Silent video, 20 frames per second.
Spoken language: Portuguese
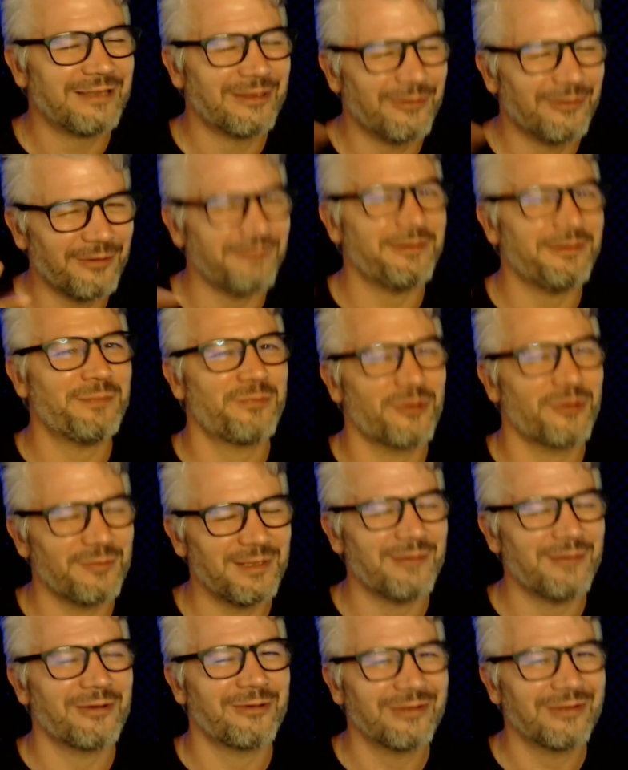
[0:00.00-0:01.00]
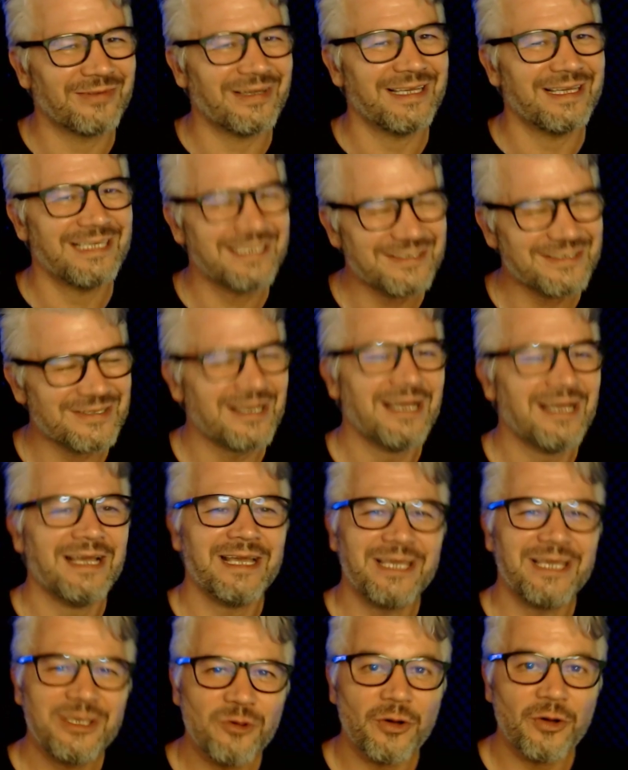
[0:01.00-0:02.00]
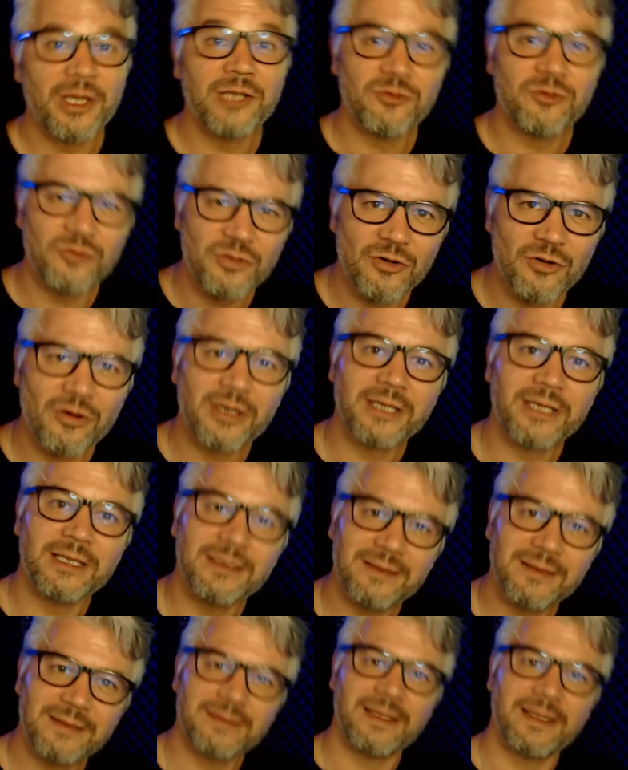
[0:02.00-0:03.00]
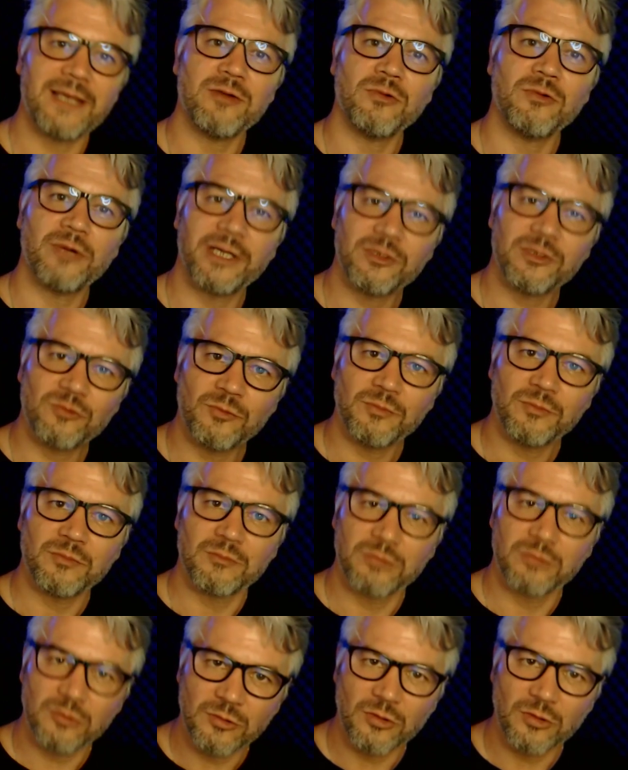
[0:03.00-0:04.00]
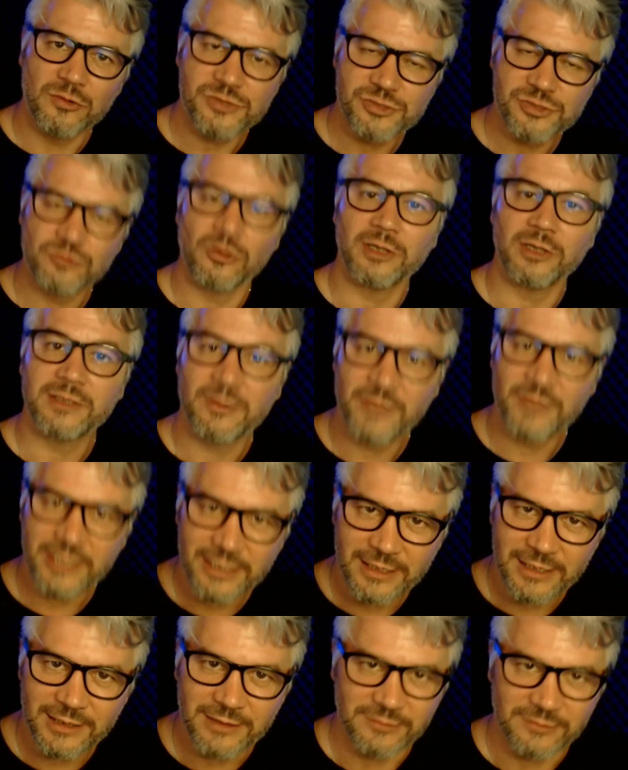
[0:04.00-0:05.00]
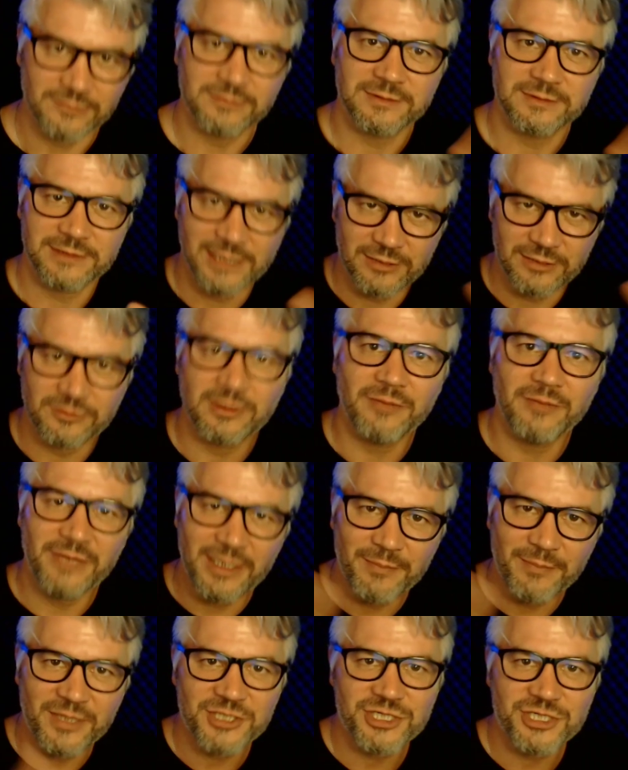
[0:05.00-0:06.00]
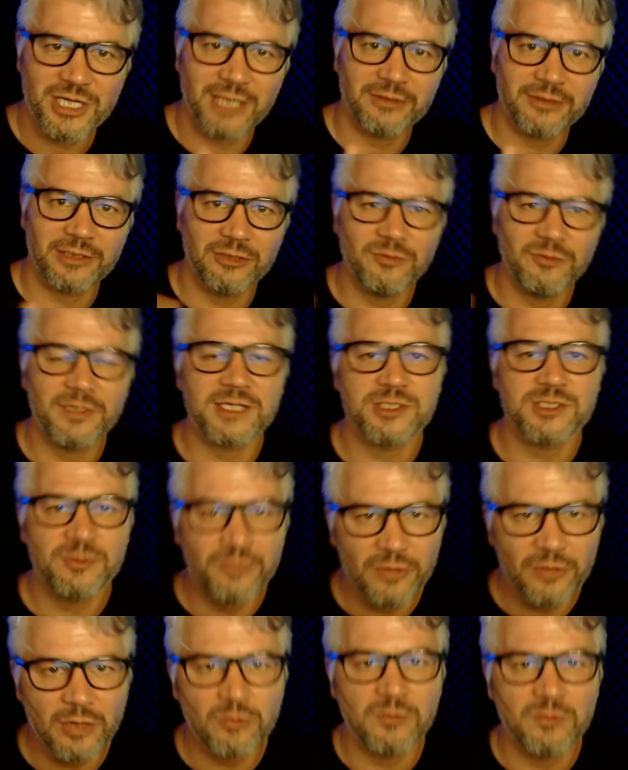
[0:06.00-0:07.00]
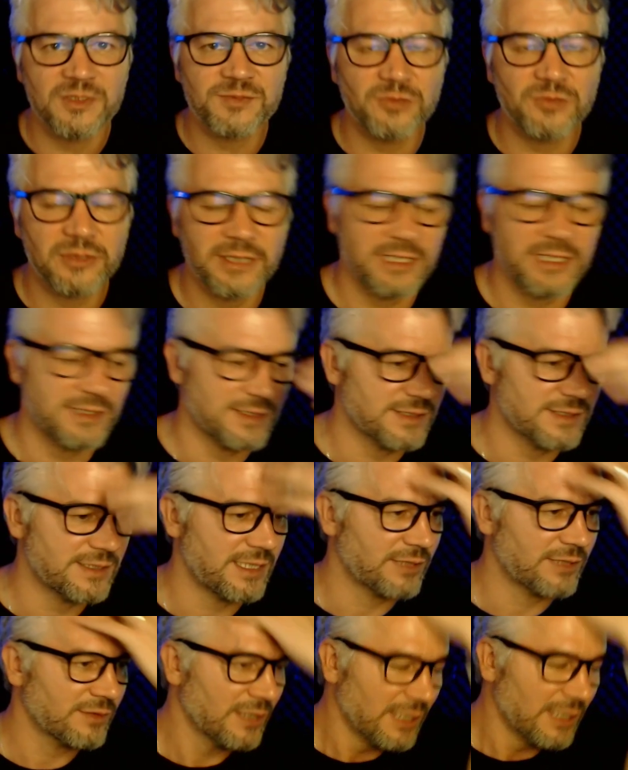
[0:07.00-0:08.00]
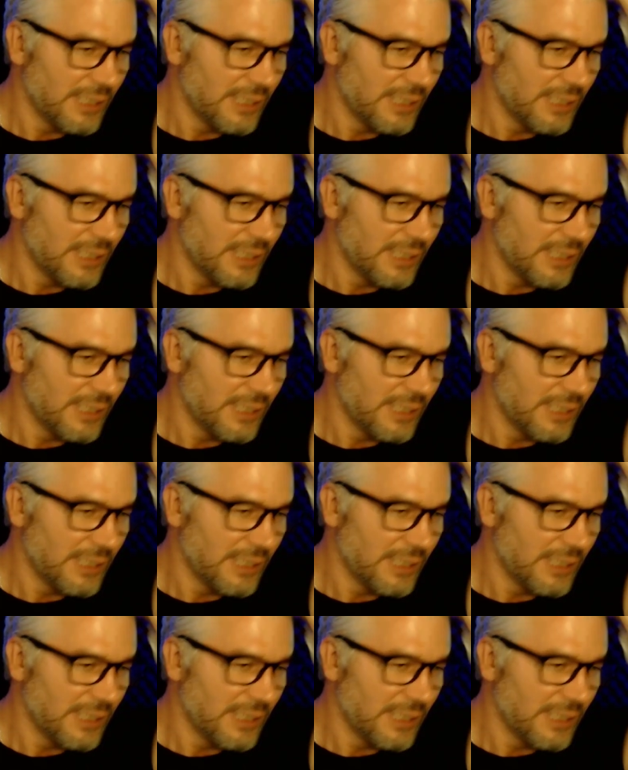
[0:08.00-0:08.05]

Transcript: não haver problema quanto a isso, e o rito de York tem o rito Blue Lodge norte-americano, certo? Também é praticado aqui no Brasil por algumas potências, certo?